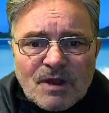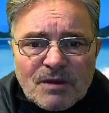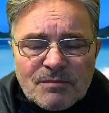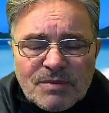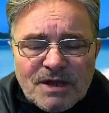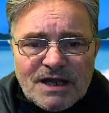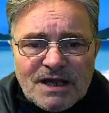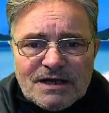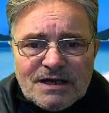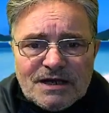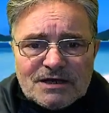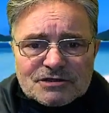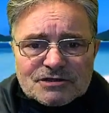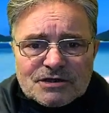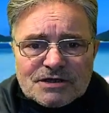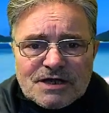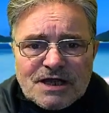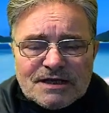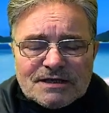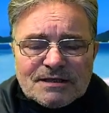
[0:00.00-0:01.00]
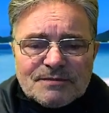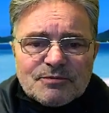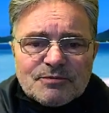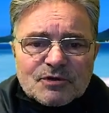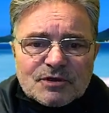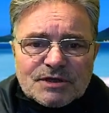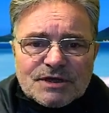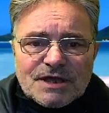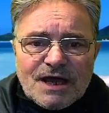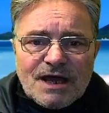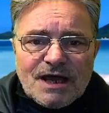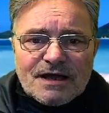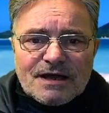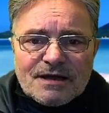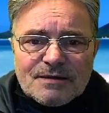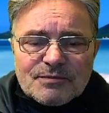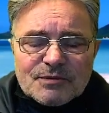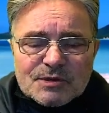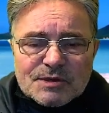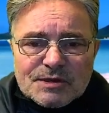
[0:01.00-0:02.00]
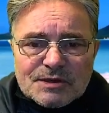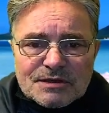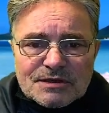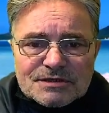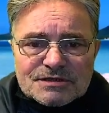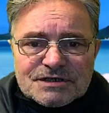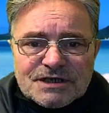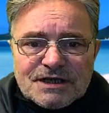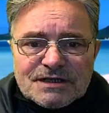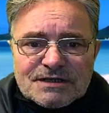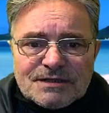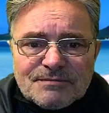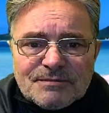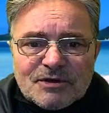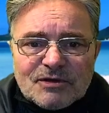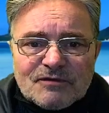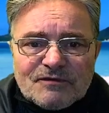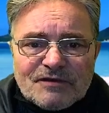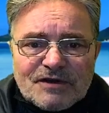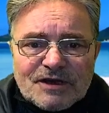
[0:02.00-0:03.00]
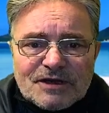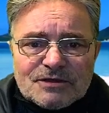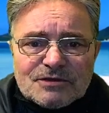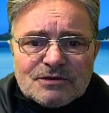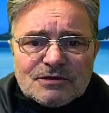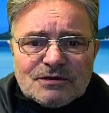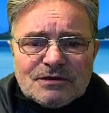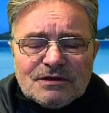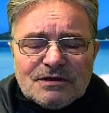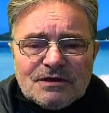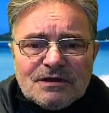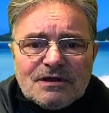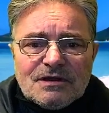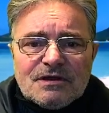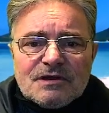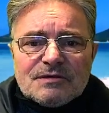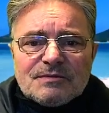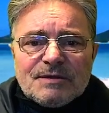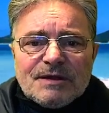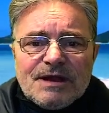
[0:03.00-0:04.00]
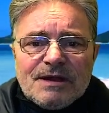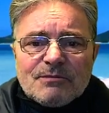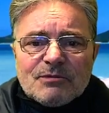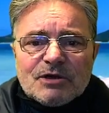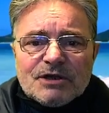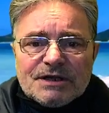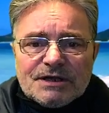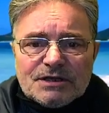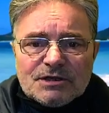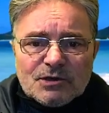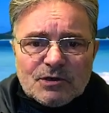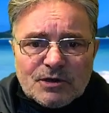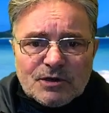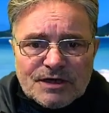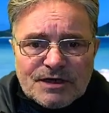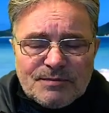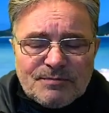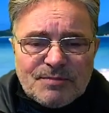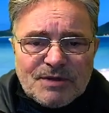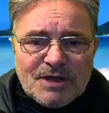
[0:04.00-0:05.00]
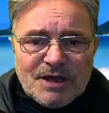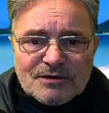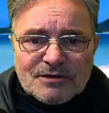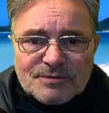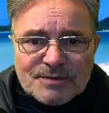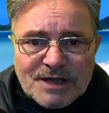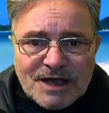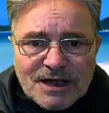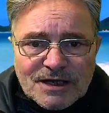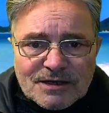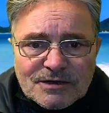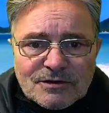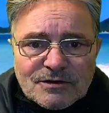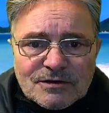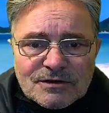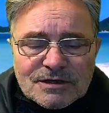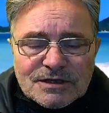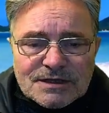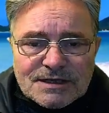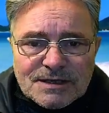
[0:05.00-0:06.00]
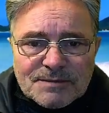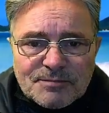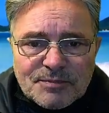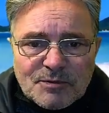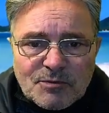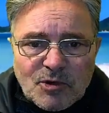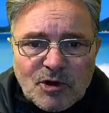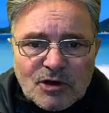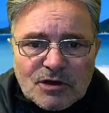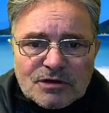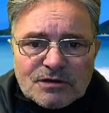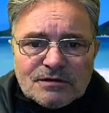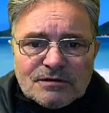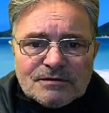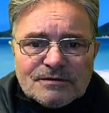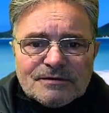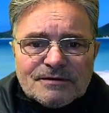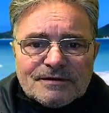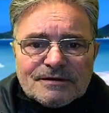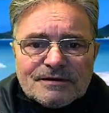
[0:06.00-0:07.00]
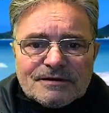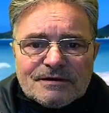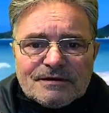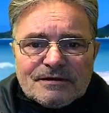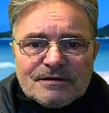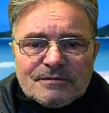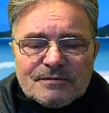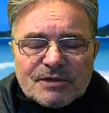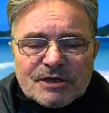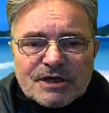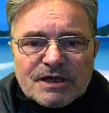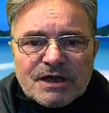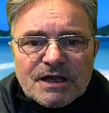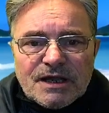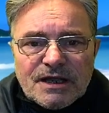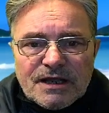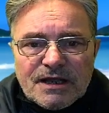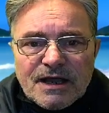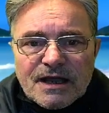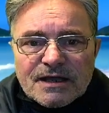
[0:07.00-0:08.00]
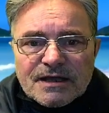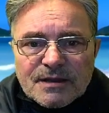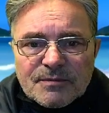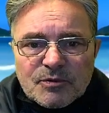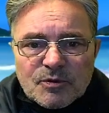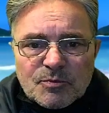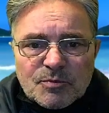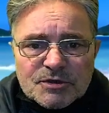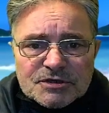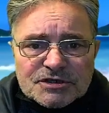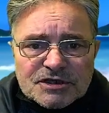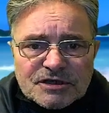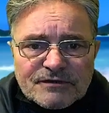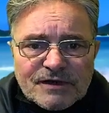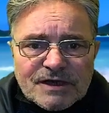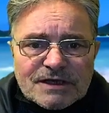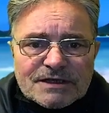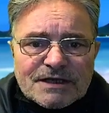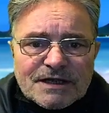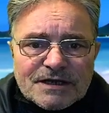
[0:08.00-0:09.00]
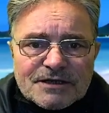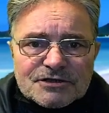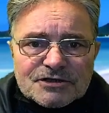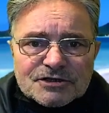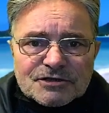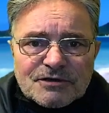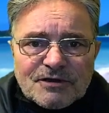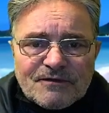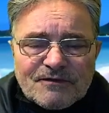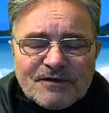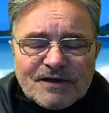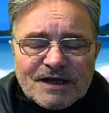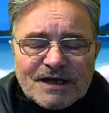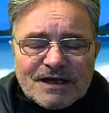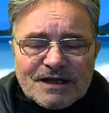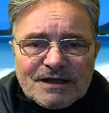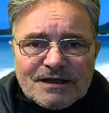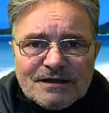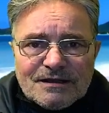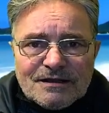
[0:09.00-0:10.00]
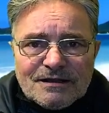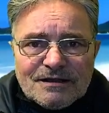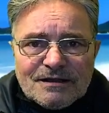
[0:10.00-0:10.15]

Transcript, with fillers: bella la giornata, più chiara, più soleggiata, meno freddo. Speriamo che ritorni piano piano il tempo buono, perché è anche più piacevole andare in giro a fare